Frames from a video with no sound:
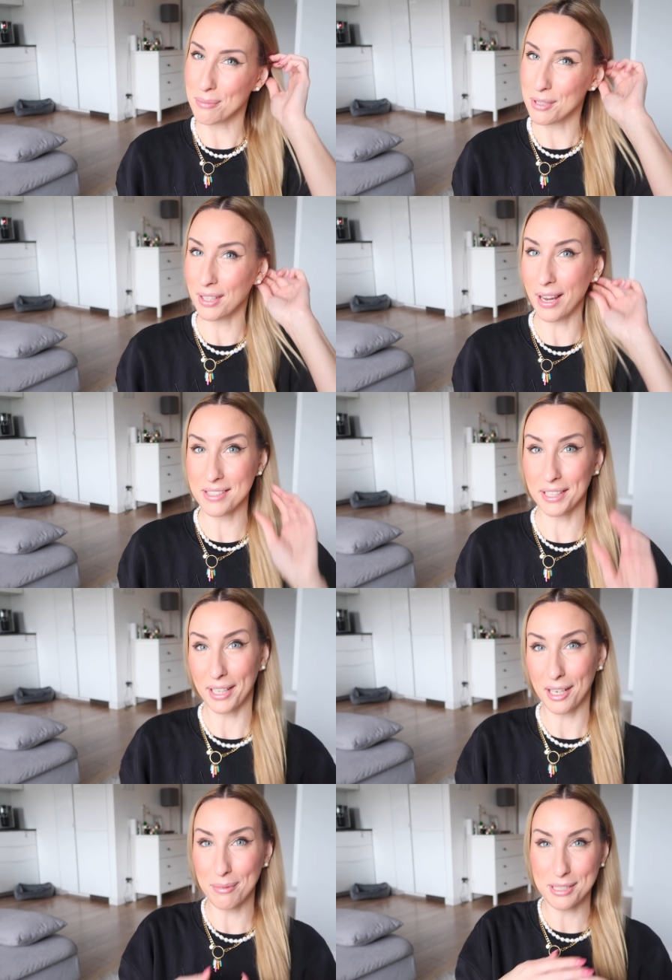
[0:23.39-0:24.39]
że ja z
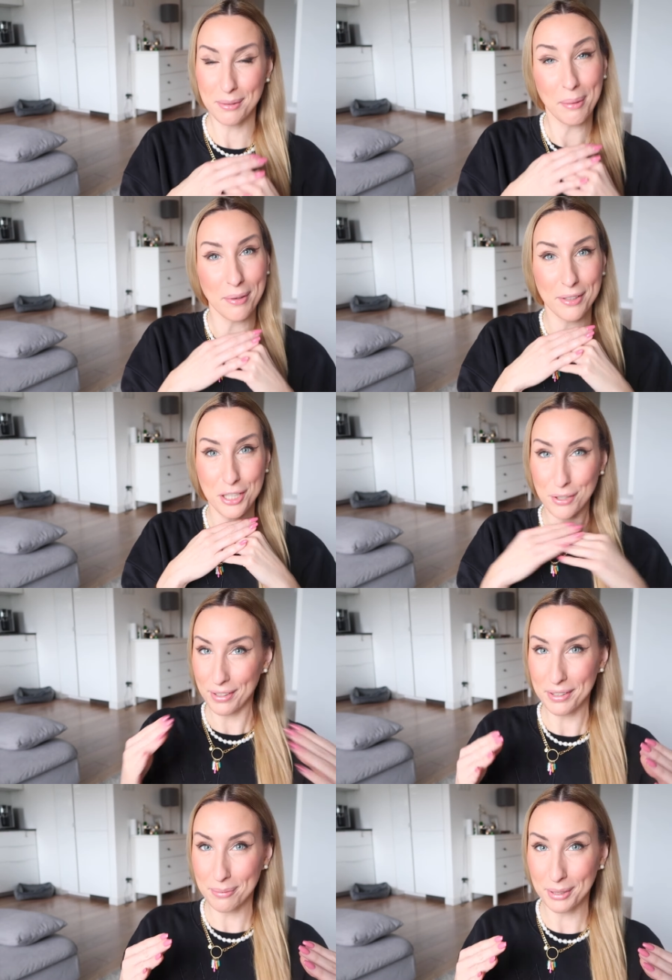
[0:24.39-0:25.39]
Natalią jestem naprawdę
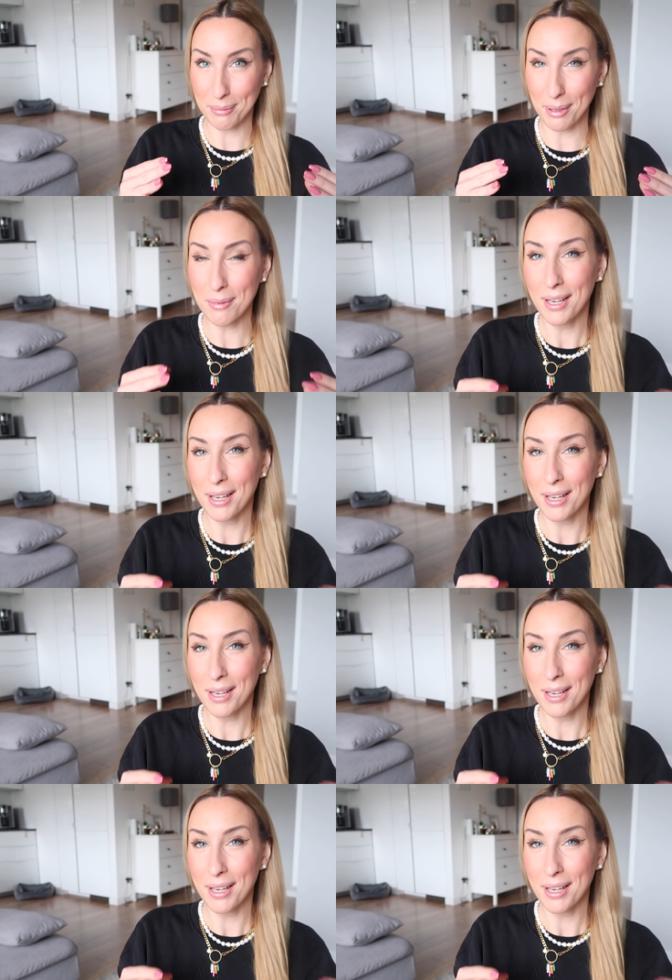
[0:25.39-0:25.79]
świetnym teamem,